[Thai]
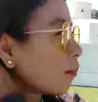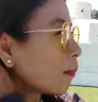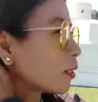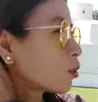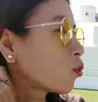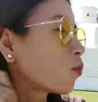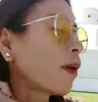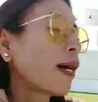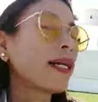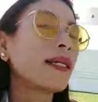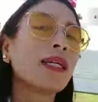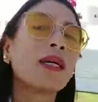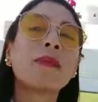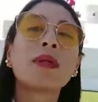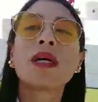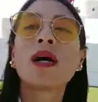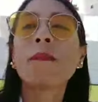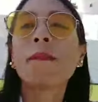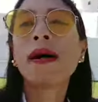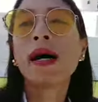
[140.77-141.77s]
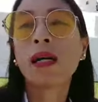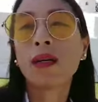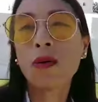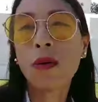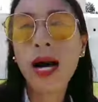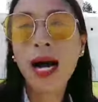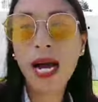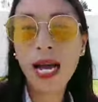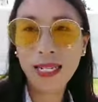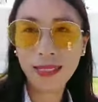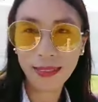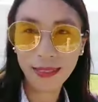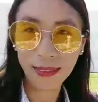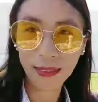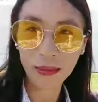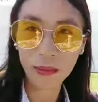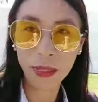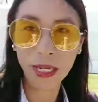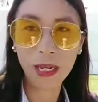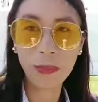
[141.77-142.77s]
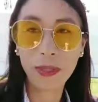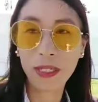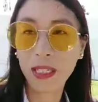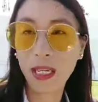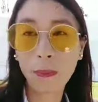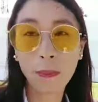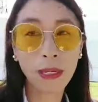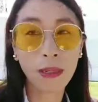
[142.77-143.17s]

ปัจจุบันนี้มันก็เปิดกว้างไม่ได้เป็นที่